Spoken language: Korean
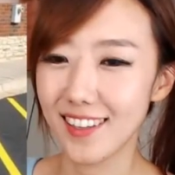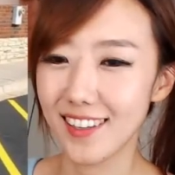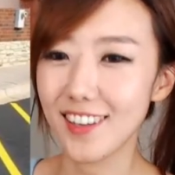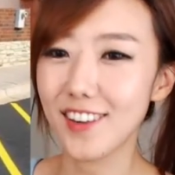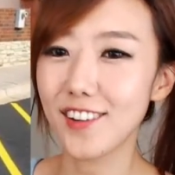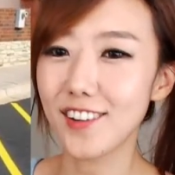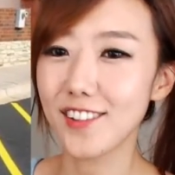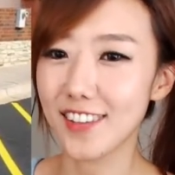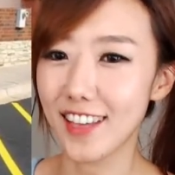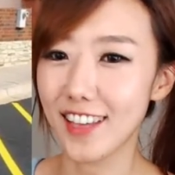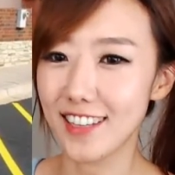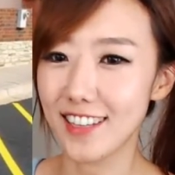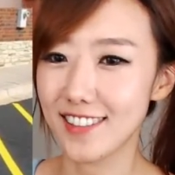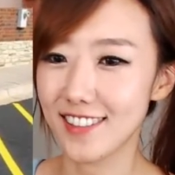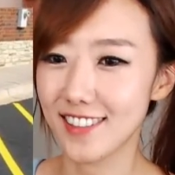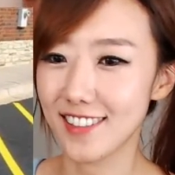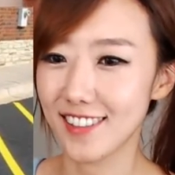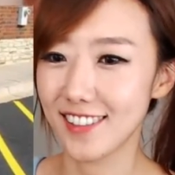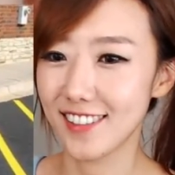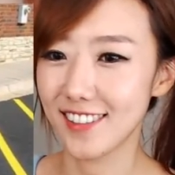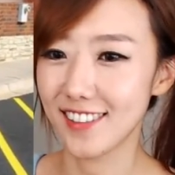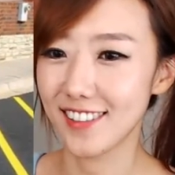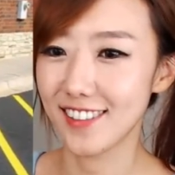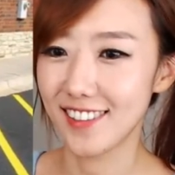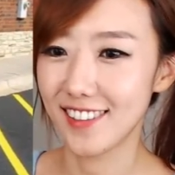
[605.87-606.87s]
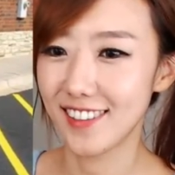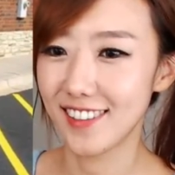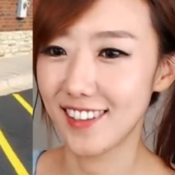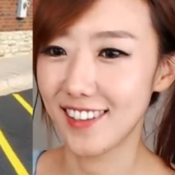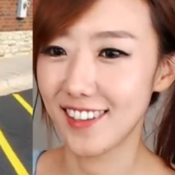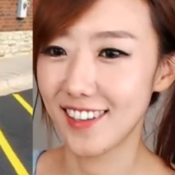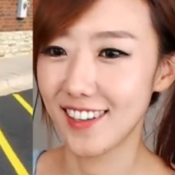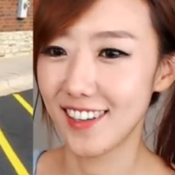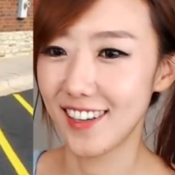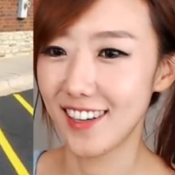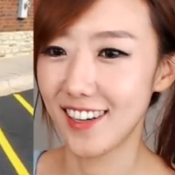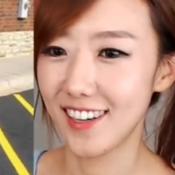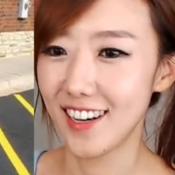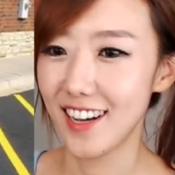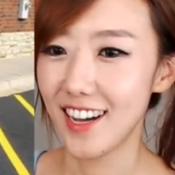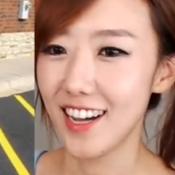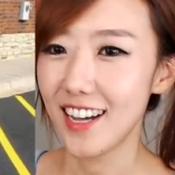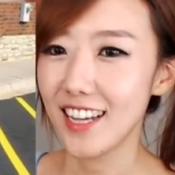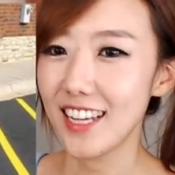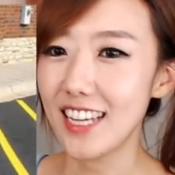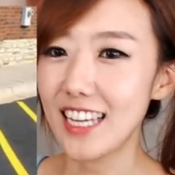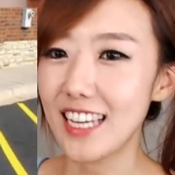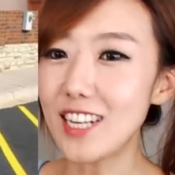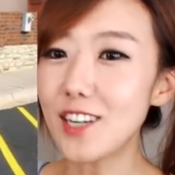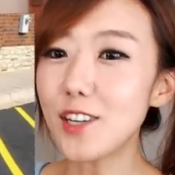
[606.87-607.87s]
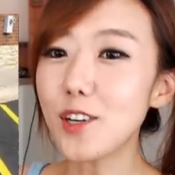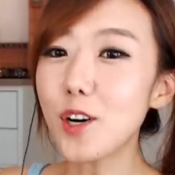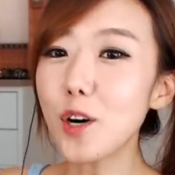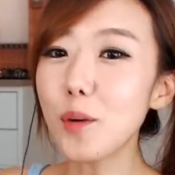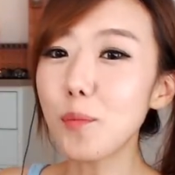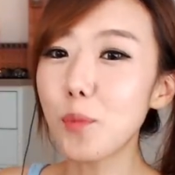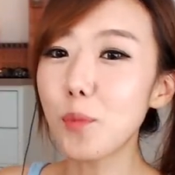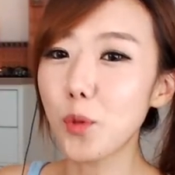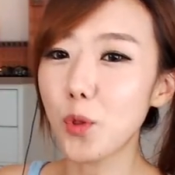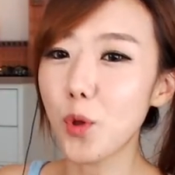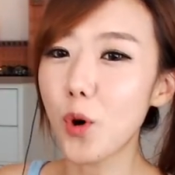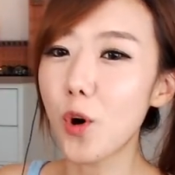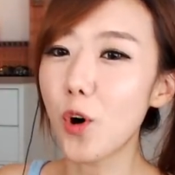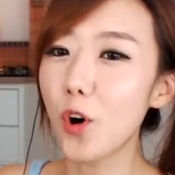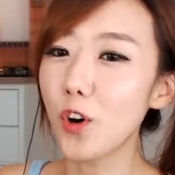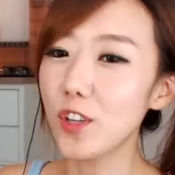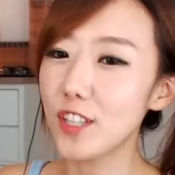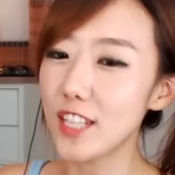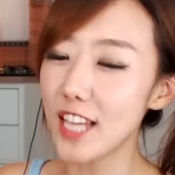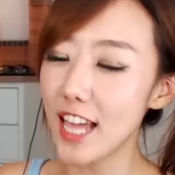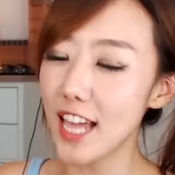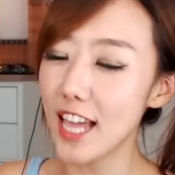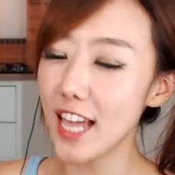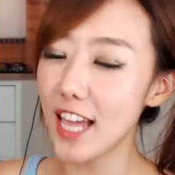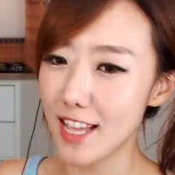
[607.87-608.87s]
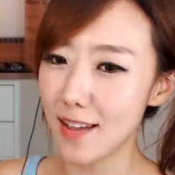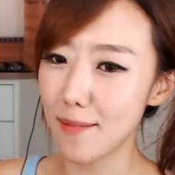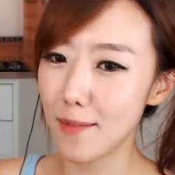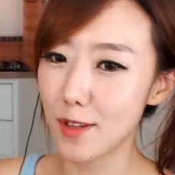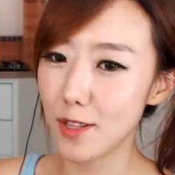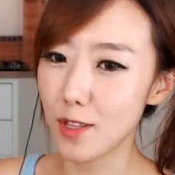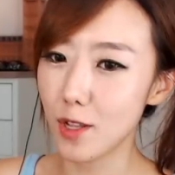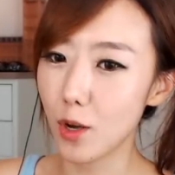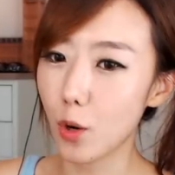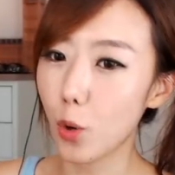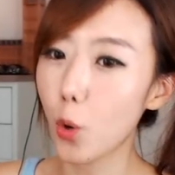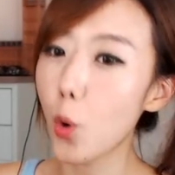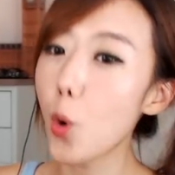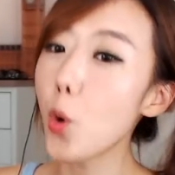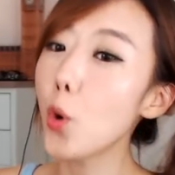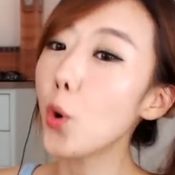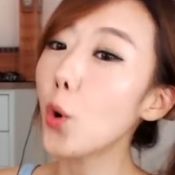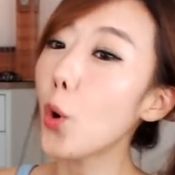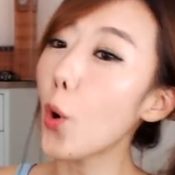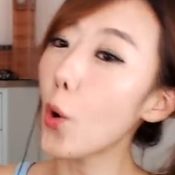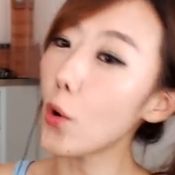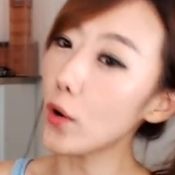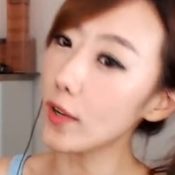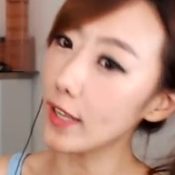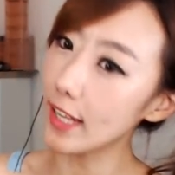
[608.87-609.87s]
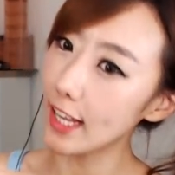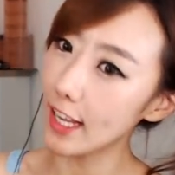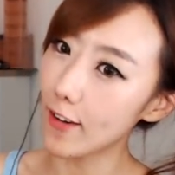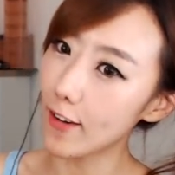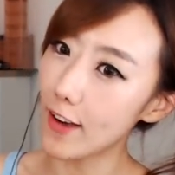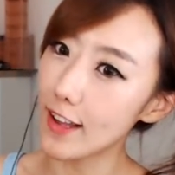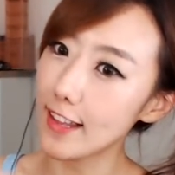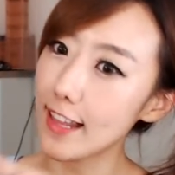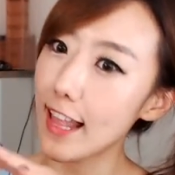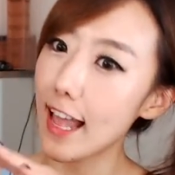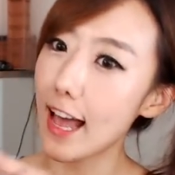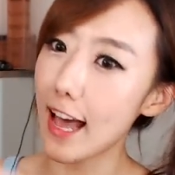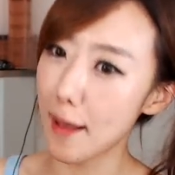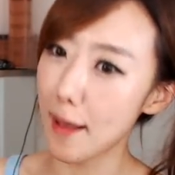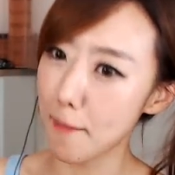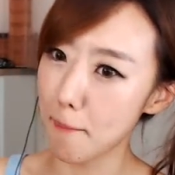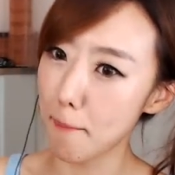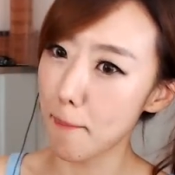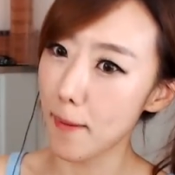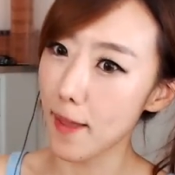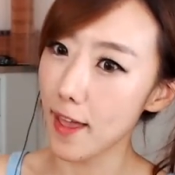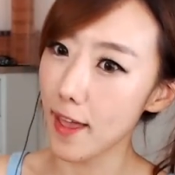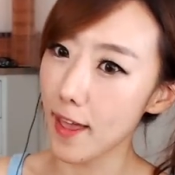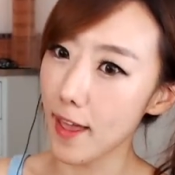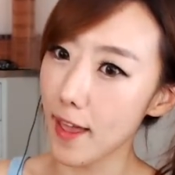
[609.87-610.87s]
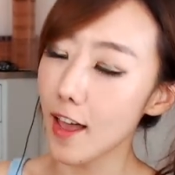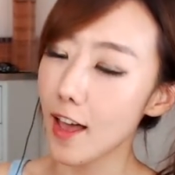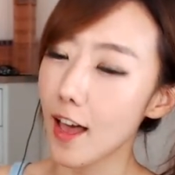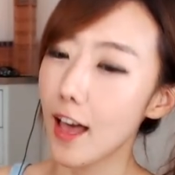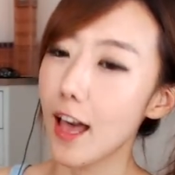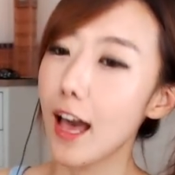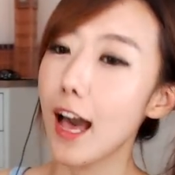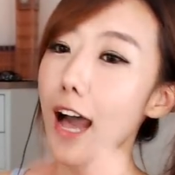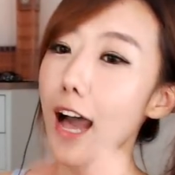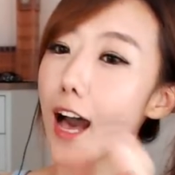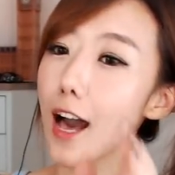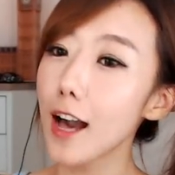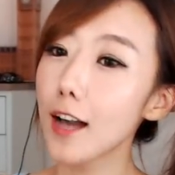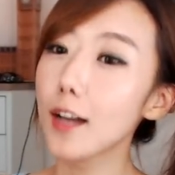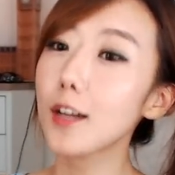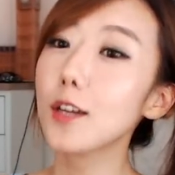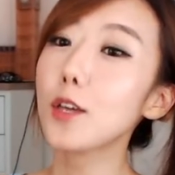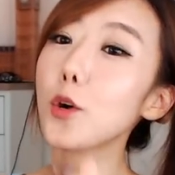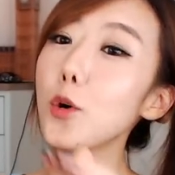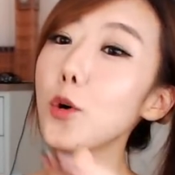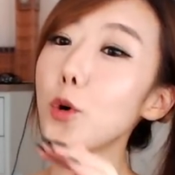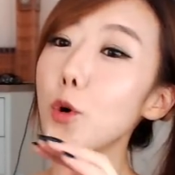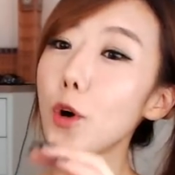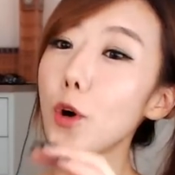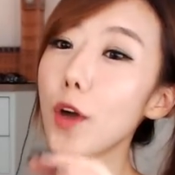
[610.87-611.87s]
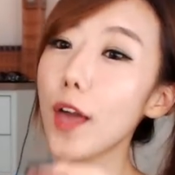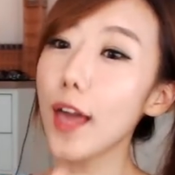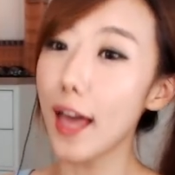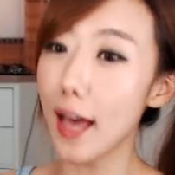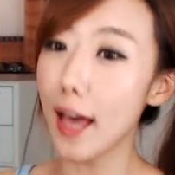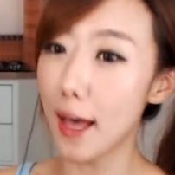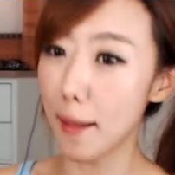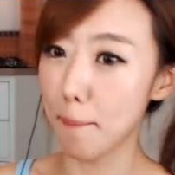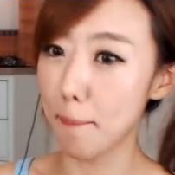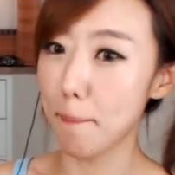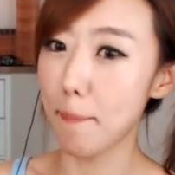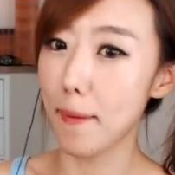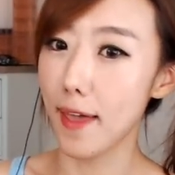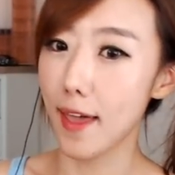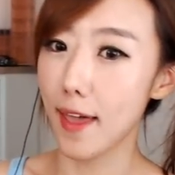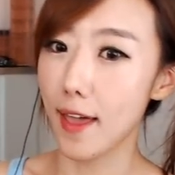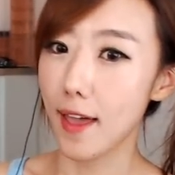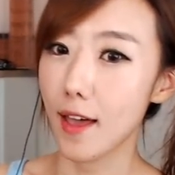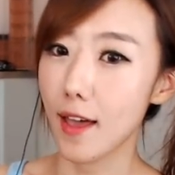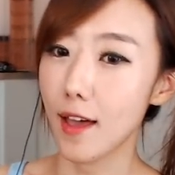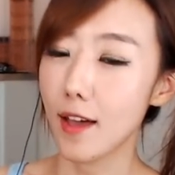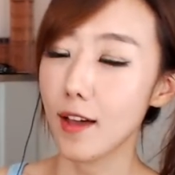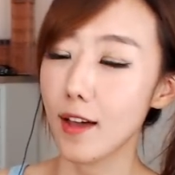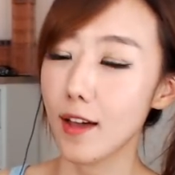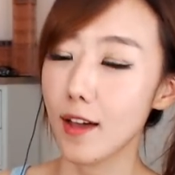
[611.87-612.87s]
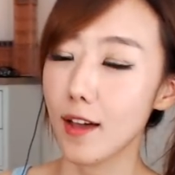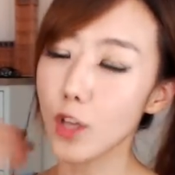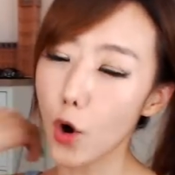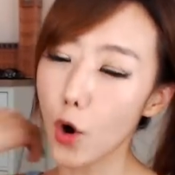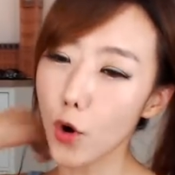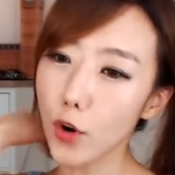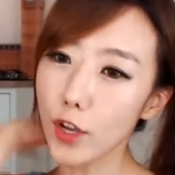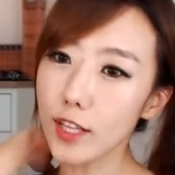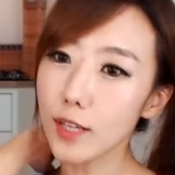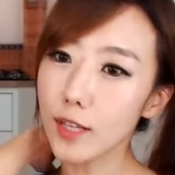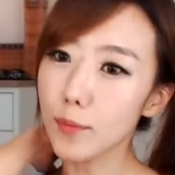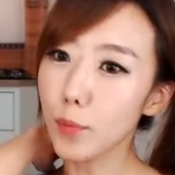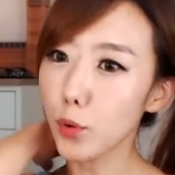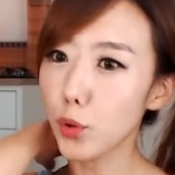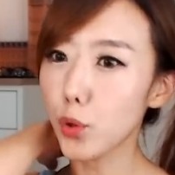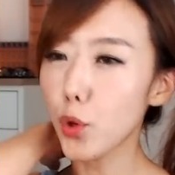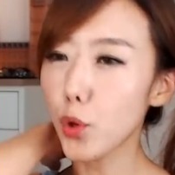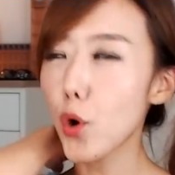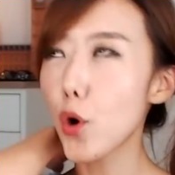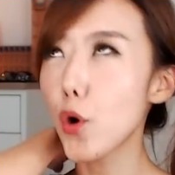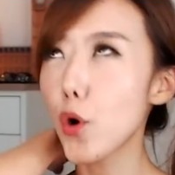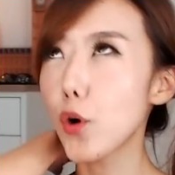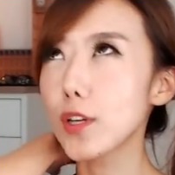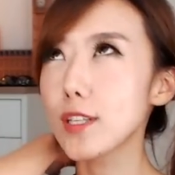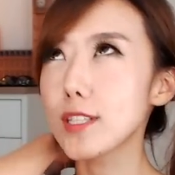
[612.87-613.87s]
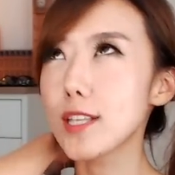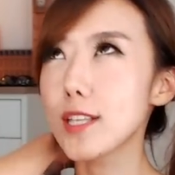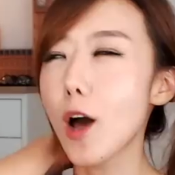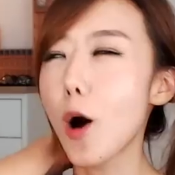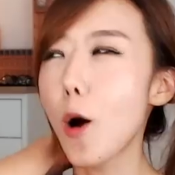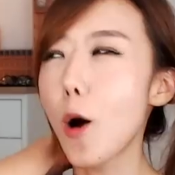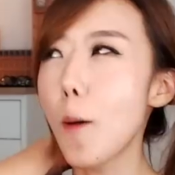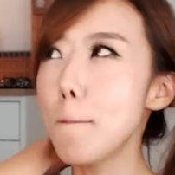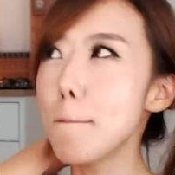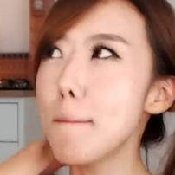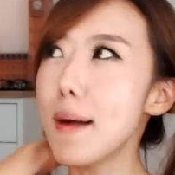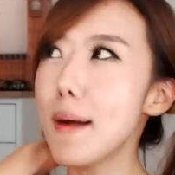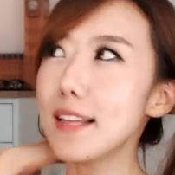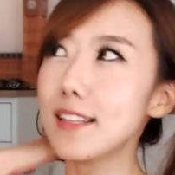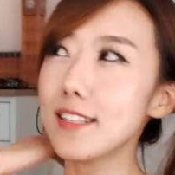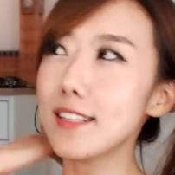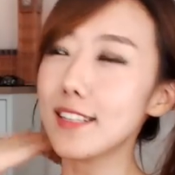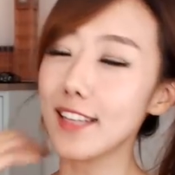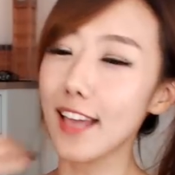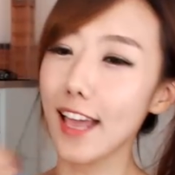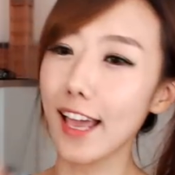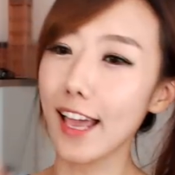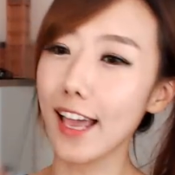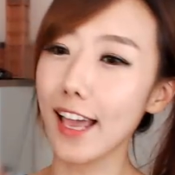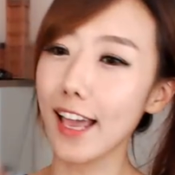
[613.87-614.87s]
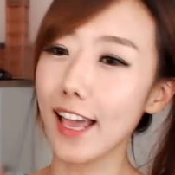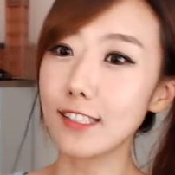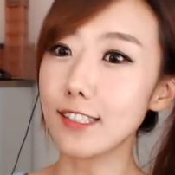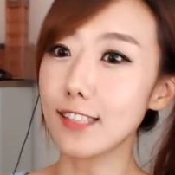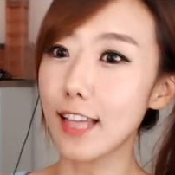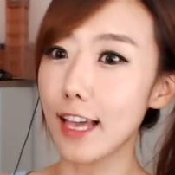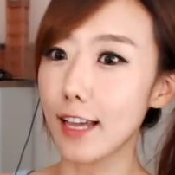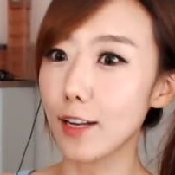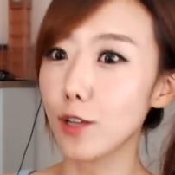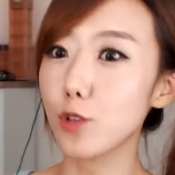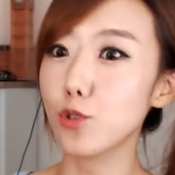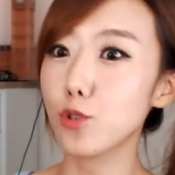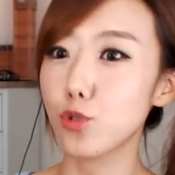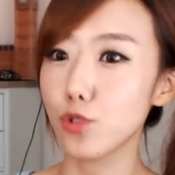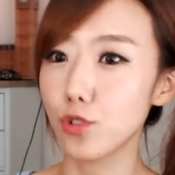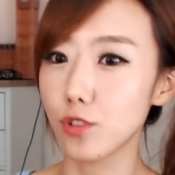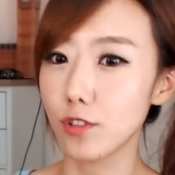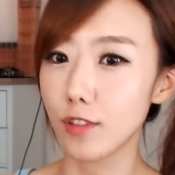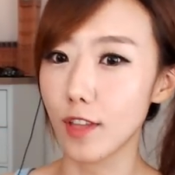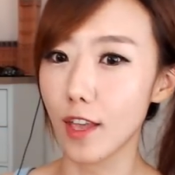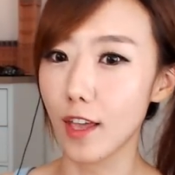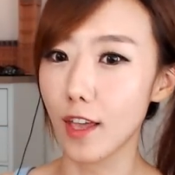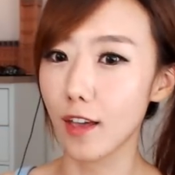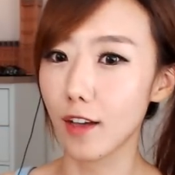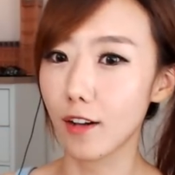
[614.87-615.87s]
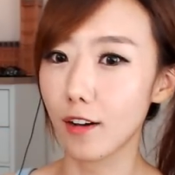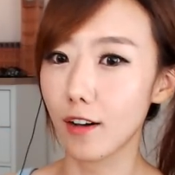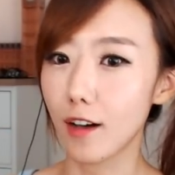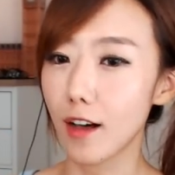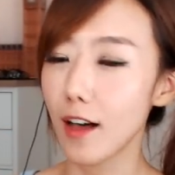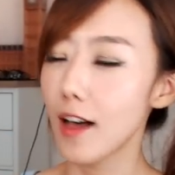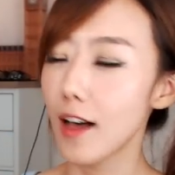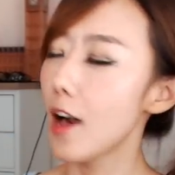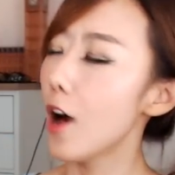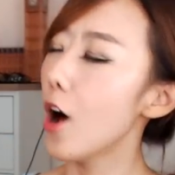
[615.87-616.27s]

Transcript: 이런 게 있어요. 이런 건 보통 어디에 있냐면요. 공공기관의 앞에, 학교의 앞에. 그래서 여기는 보통 이제 엄마들이 애들 내려주는 데예요.